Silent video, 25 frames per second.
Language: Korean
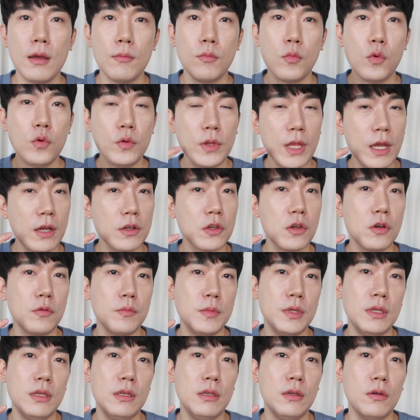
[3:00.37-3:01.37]

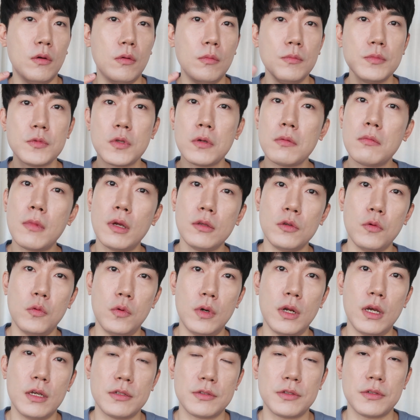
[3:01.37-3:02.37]
모낭염이 엄청 많이
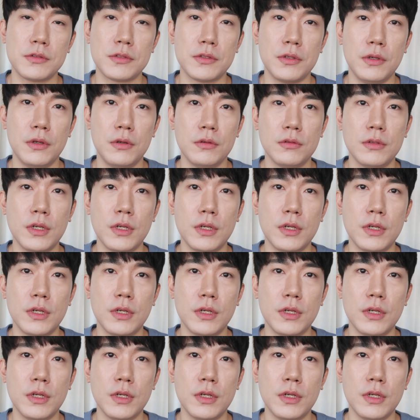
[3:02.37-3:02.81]
올라왔었어요.